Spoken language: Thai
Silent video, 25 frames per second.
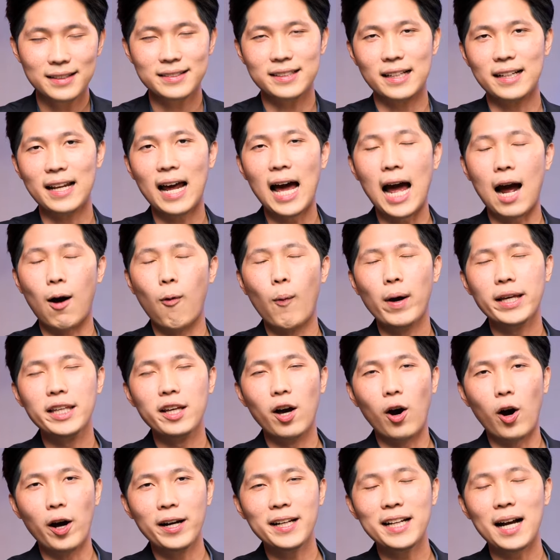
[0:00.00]
ซึ่งหากว่า
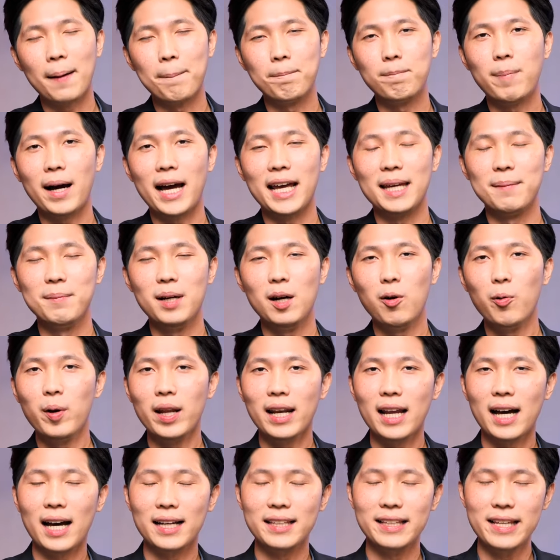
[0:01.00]
ย้อนกลับไปเมื่อเว
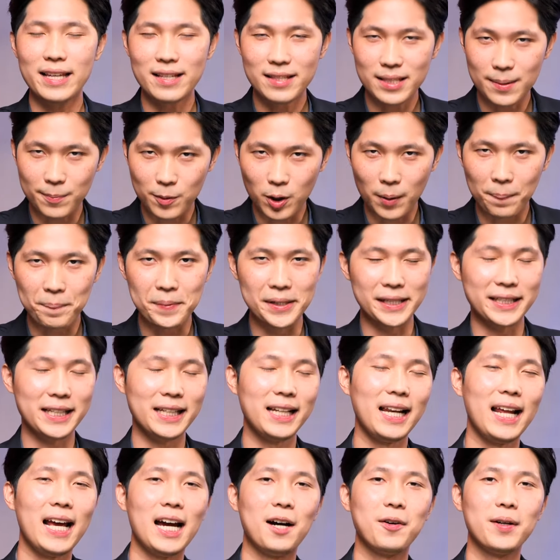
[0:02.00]
ลา20กว่าปี
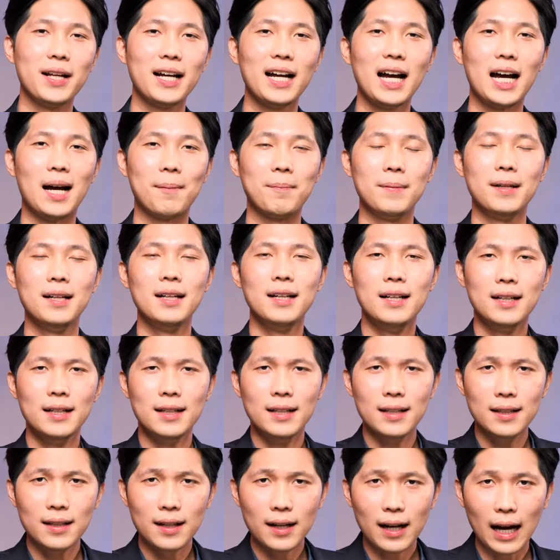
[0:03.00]
ที่แล้วนะครับ
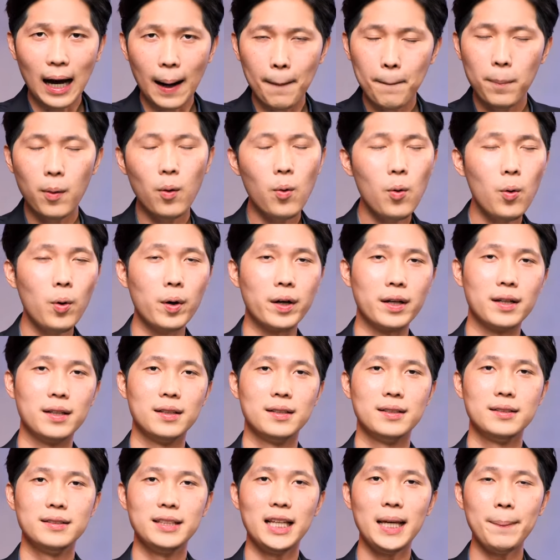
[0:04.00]
คำพูด
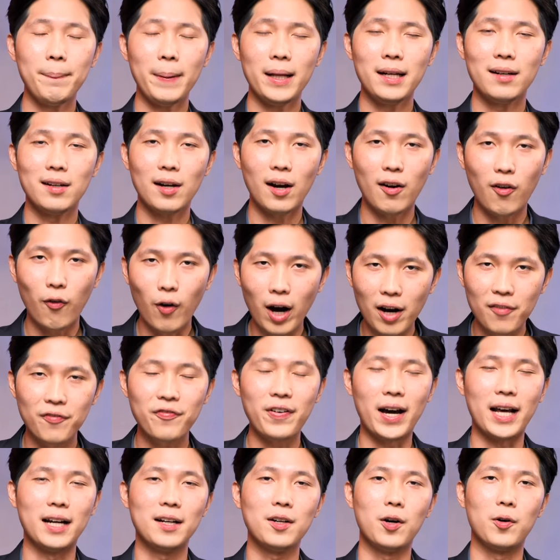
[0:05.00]
ที่เป็นความ
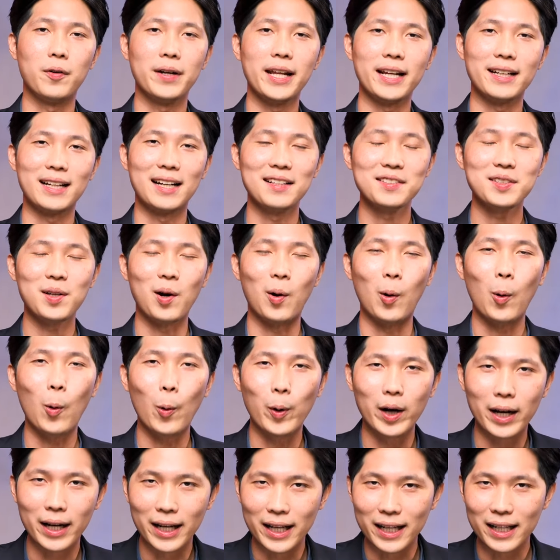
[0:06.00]
ฝันของเด็กทั้งสองค
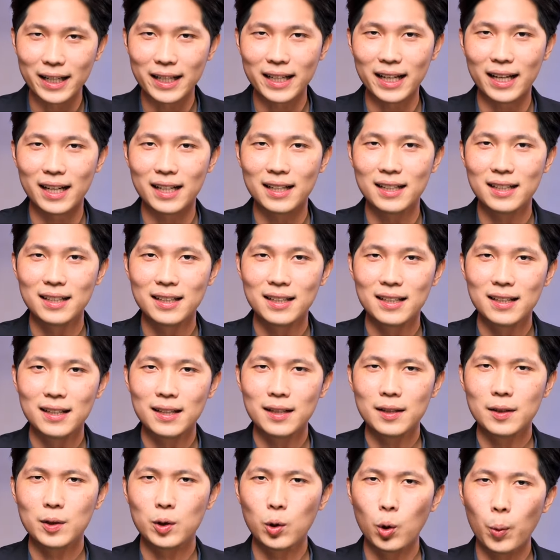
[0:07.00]
นนี้เนี่ย
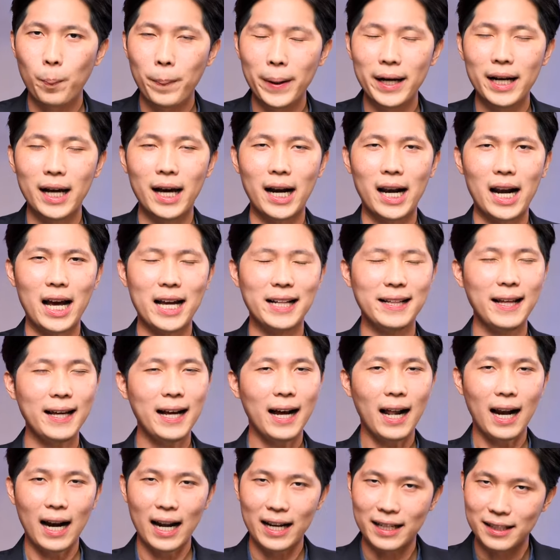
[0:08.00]
ดูเป็นอะไรที่
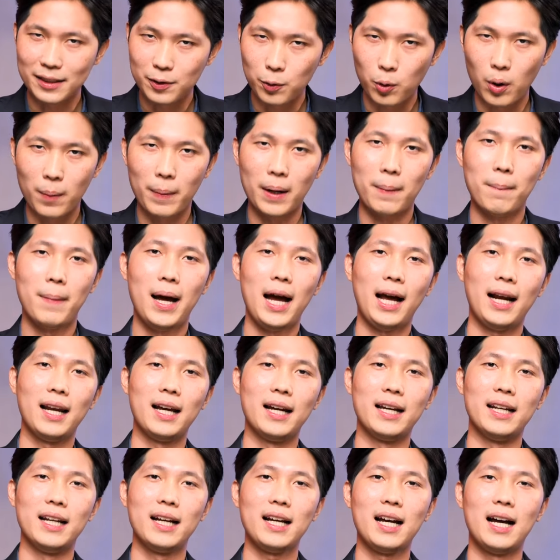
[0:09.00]
ไกลตัวมากๆเล
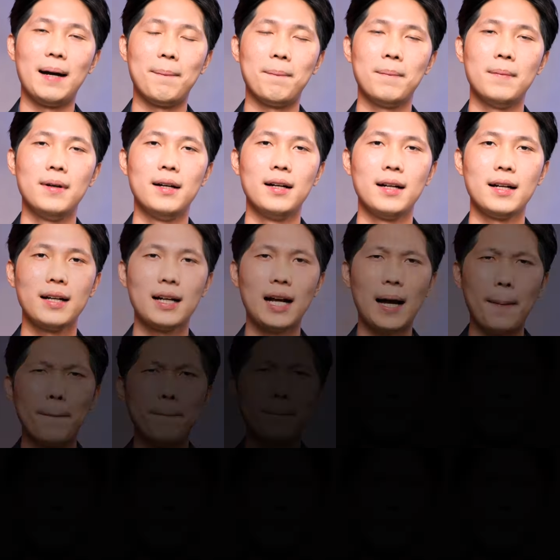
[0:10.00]
ยนะครับกับ